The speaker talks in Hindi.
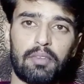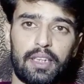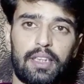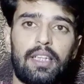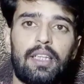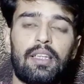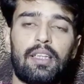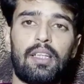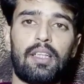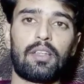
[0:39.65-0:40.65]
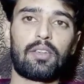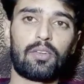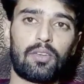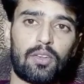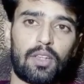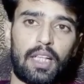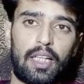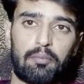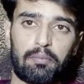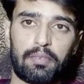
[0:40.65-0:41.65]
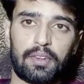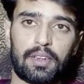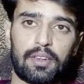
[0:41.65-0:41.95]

भी लेते हैं तो आप